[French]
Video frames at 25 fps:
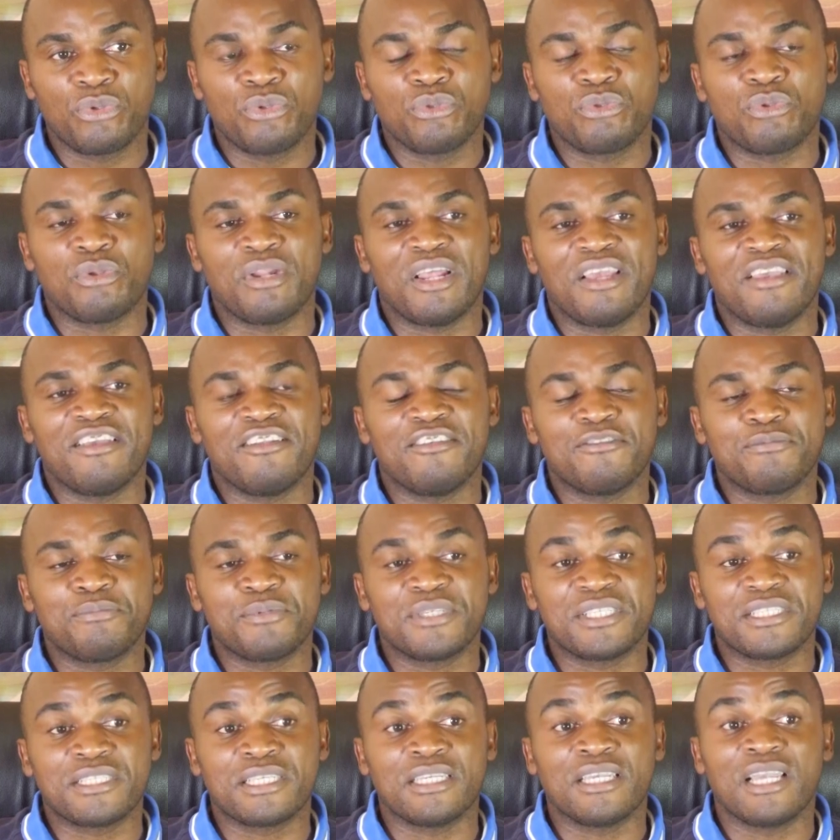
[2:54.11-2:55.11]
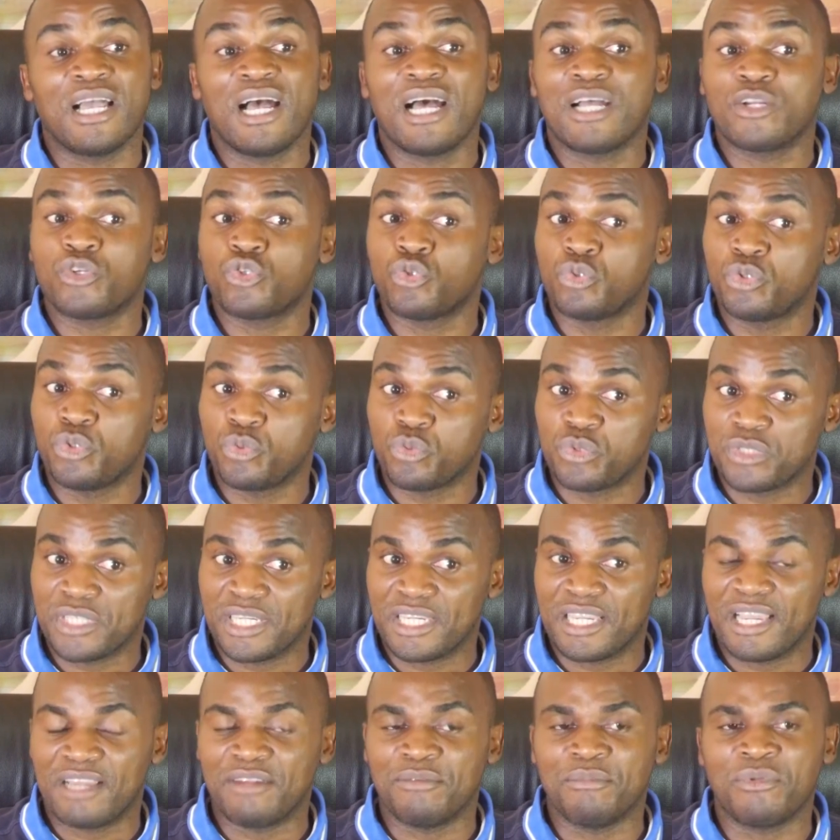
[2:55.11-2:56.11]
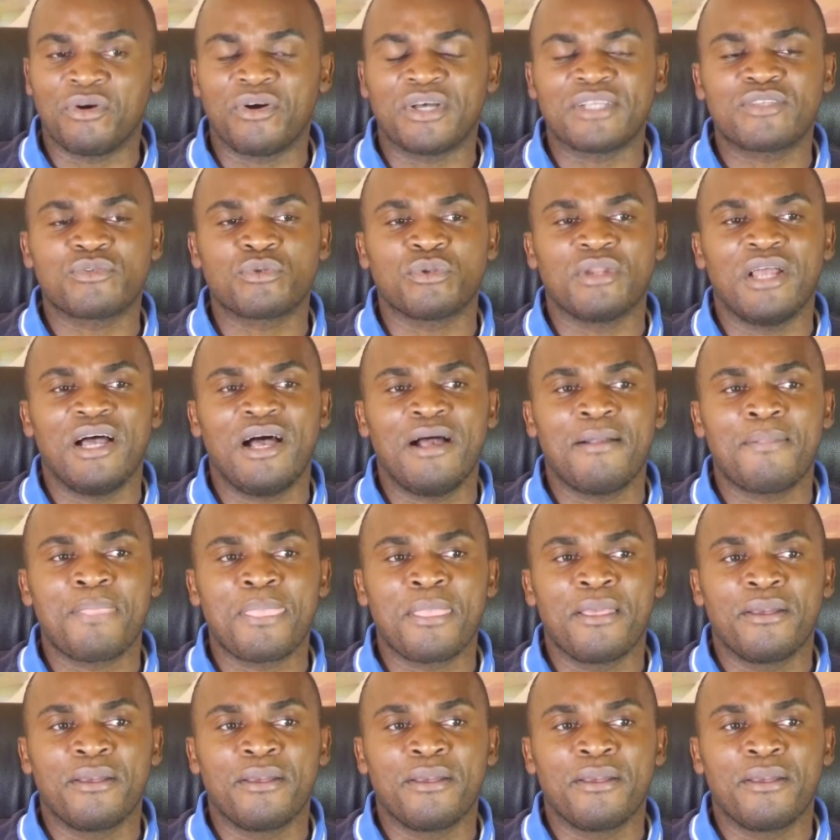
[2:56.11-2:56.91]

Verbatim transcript: de la LFPC. Ajoutez aussi également à cela